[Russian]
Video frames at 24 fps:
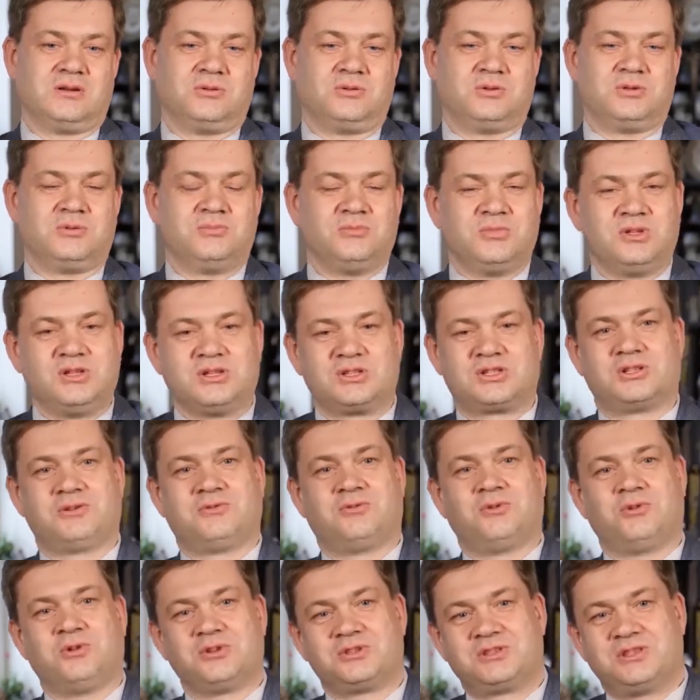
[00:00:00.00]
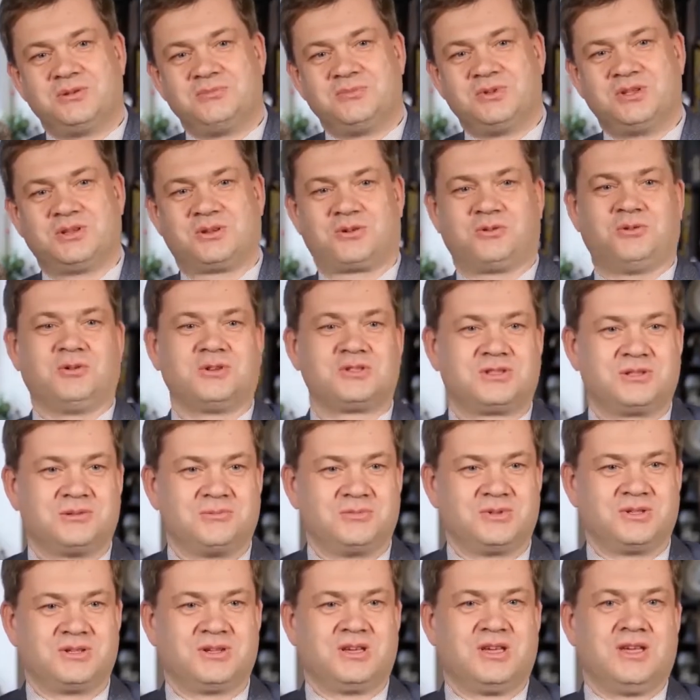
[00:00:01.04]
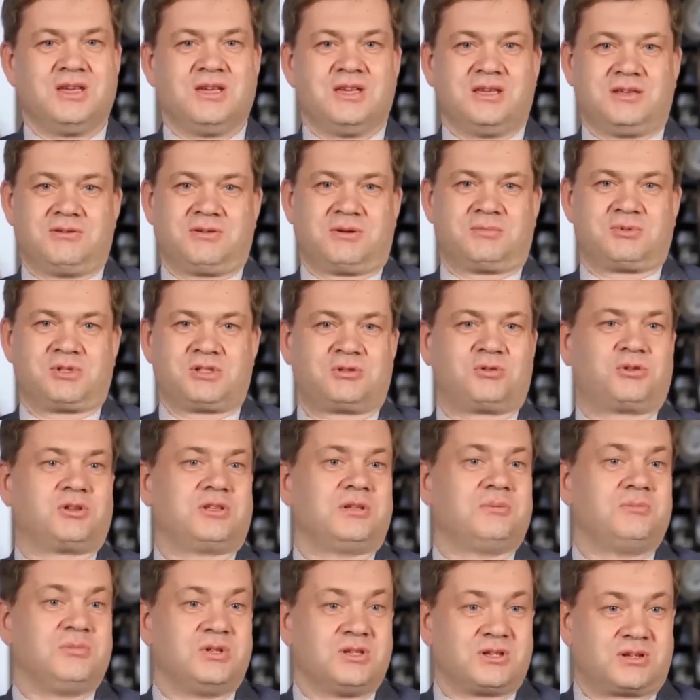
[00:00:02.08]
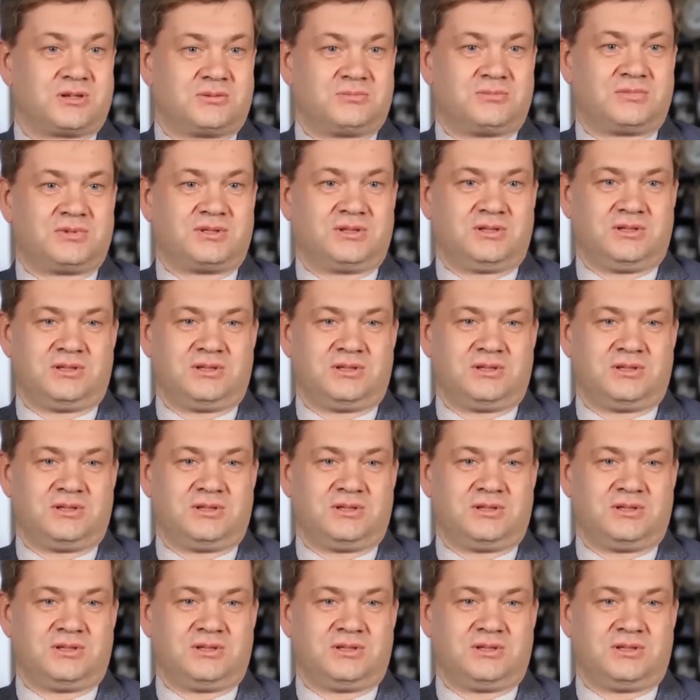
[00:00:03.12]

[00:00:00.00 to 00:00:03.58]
людьми, животными, розами и вообще с другим миром.